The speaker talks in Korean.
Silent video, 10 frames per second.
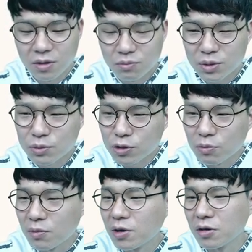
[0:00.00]
피부가
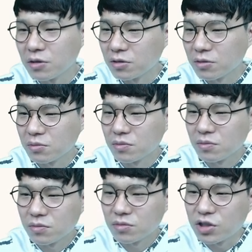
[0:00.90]
정말
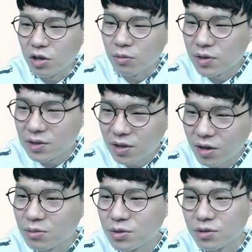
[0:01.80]
지저분한
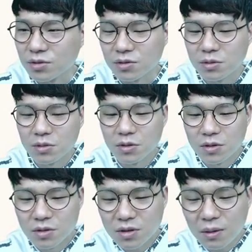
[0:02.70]
사람은
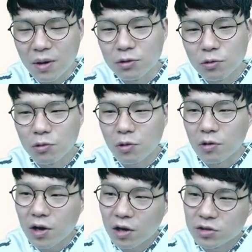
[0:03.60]
딱 봐도
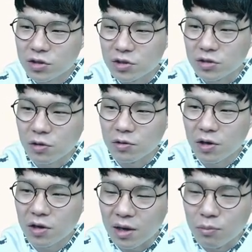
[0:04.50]
건강하지
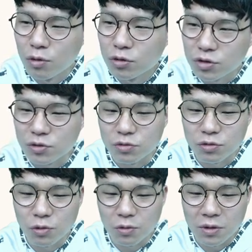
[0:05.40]
건강하게 안 보일 수 있고
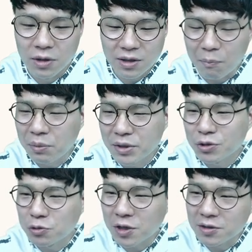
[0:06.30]
또 낯빛이
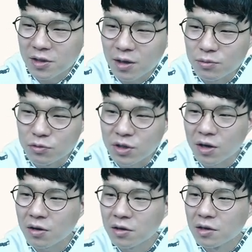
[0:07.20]
좋지 않은 사람은
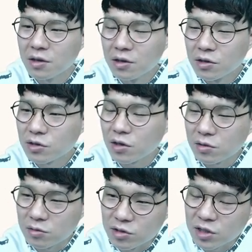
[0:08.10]
우리가
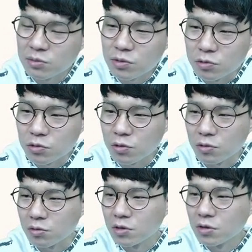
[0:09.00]
그냥 느낌적으로
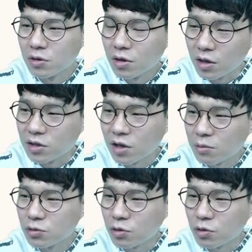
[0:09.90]
아, 이 사람은 좀